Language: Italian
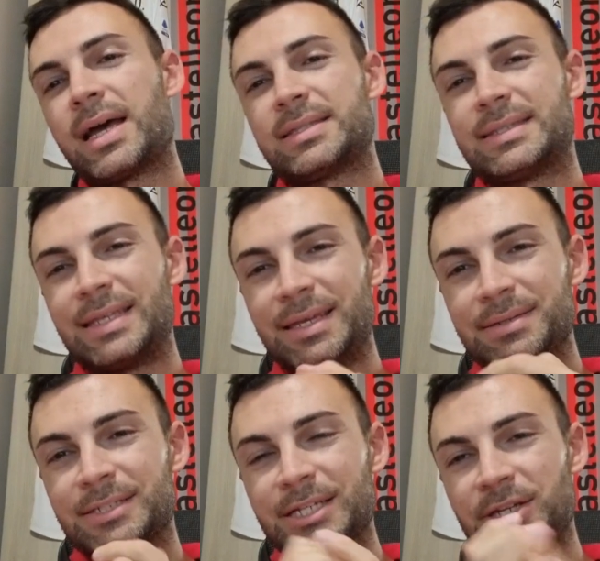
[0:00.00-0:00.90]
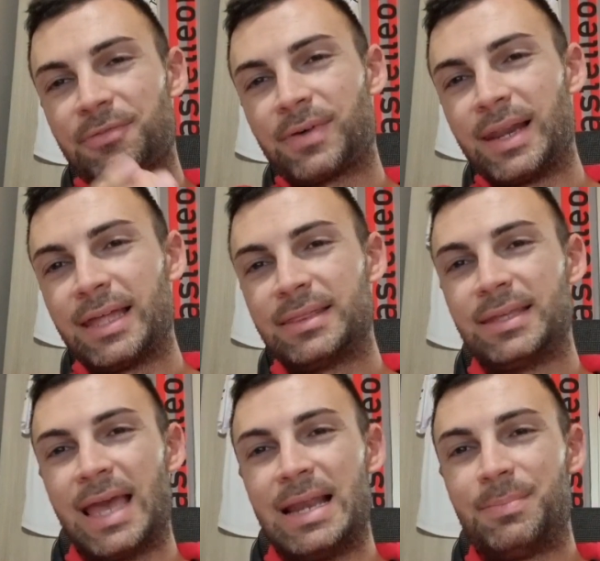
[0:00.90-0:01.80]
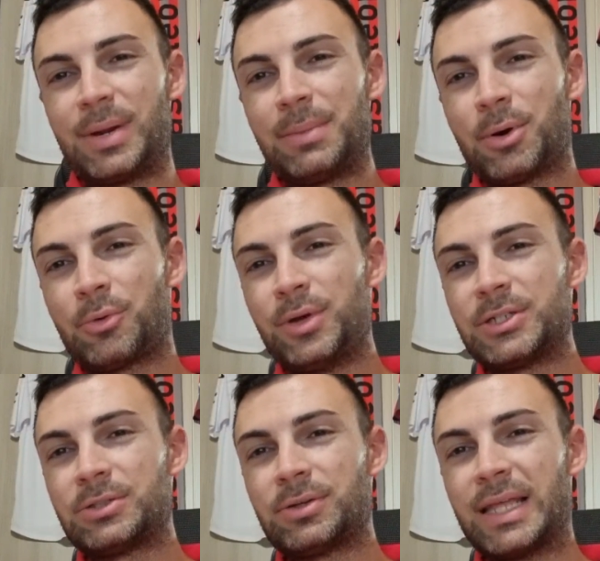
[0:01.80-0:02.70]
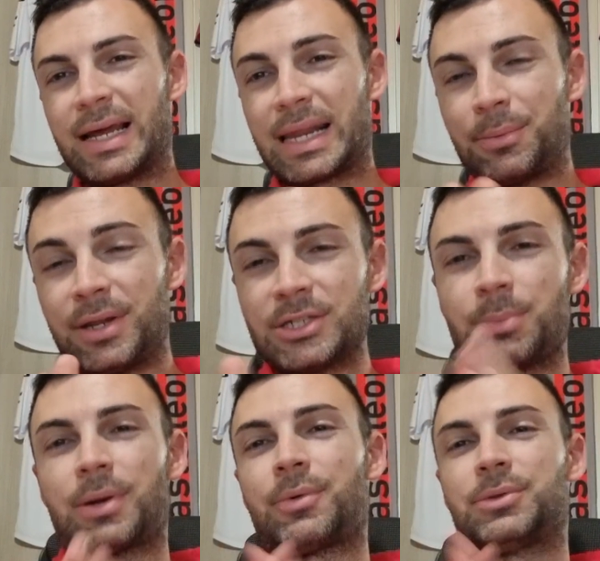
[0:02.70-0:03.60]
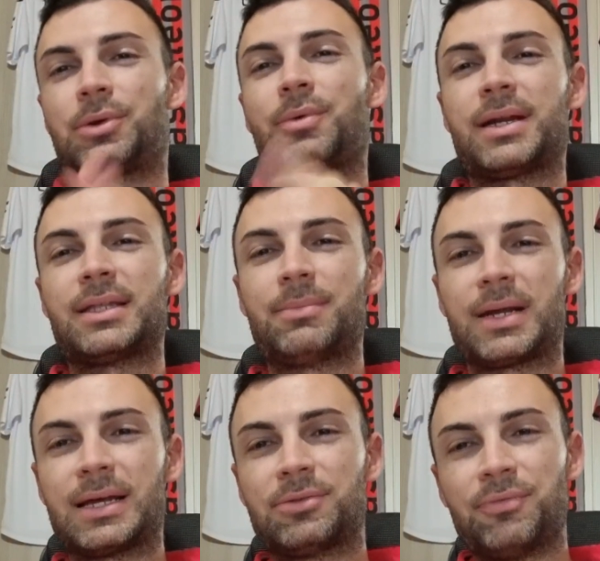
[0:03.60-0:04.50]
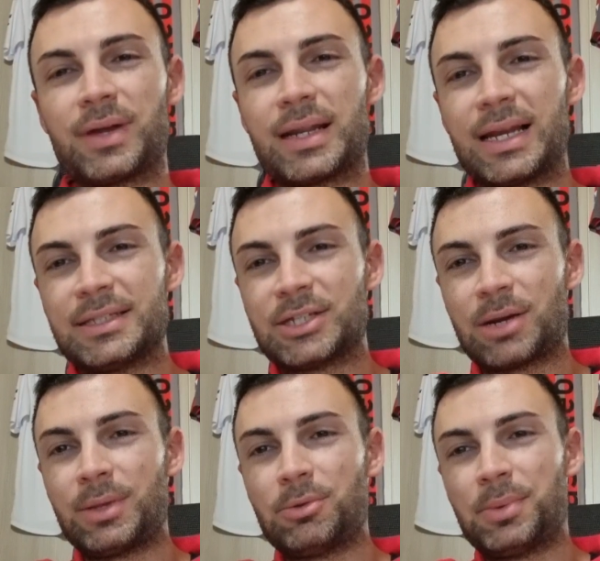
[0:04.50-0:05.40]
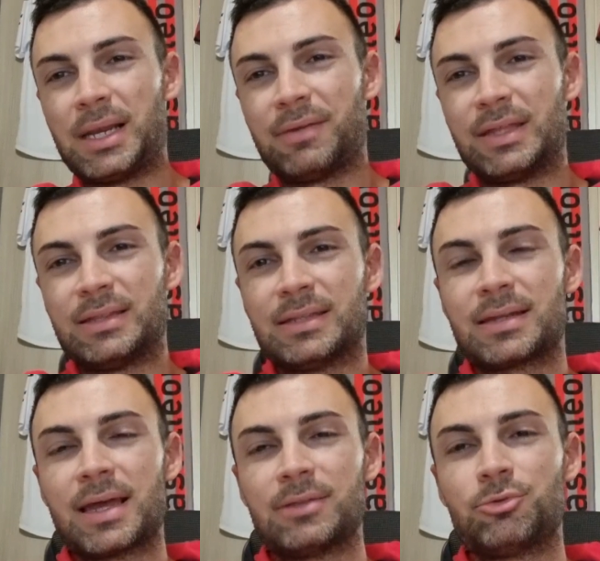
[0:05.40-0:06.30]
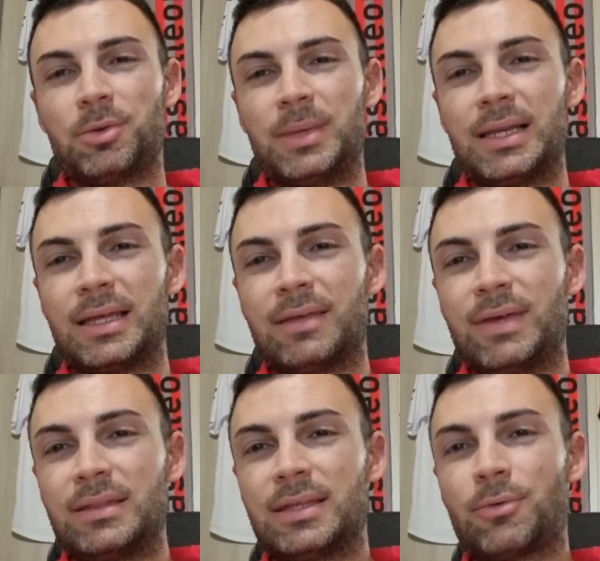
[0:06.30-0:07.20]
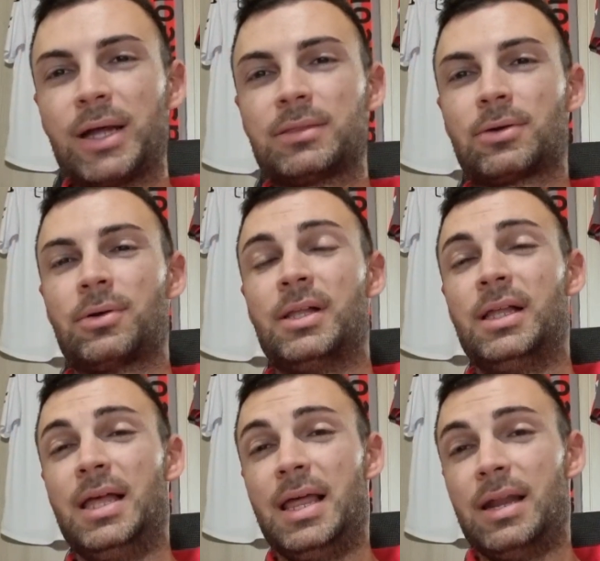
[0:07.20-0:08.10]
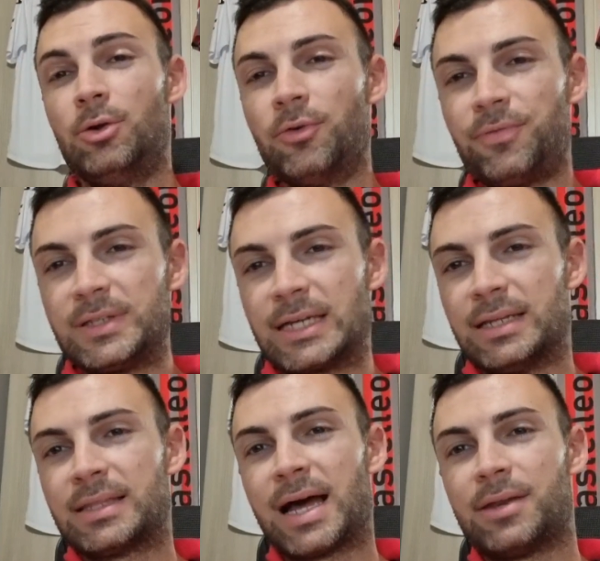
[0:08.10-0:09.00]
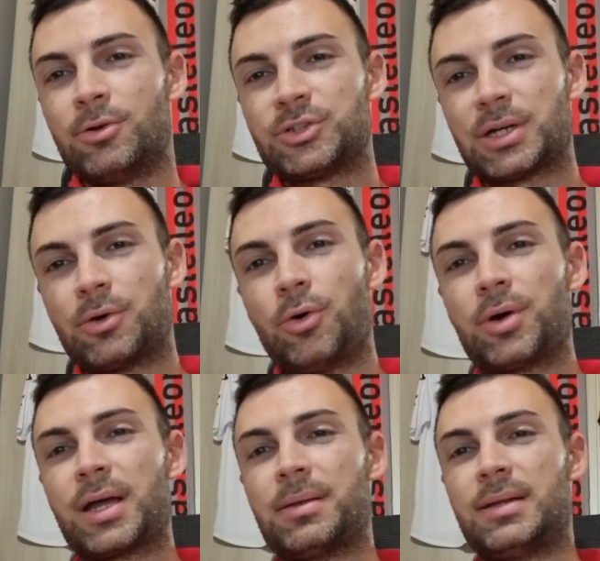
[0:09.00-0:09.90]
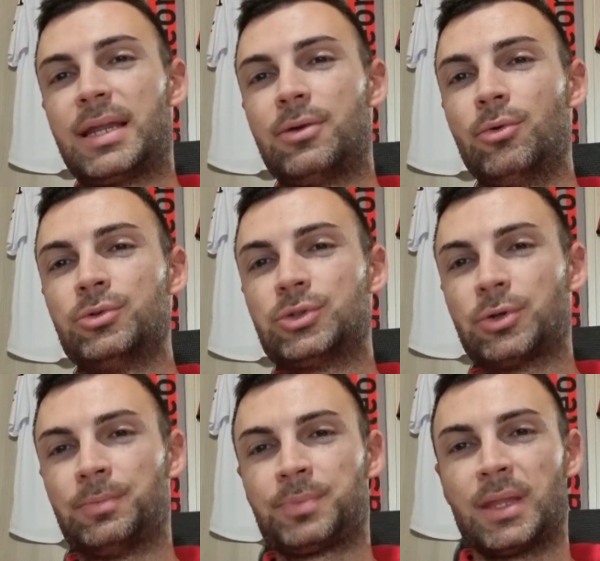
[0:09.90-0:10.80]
ragazzi, Cesar Falletti è il primo acquisto della Cremonese per quanto riguarda il mercato invernale di Serie 2023-2024. L'ufficialità non c'è ancora, l'annuncio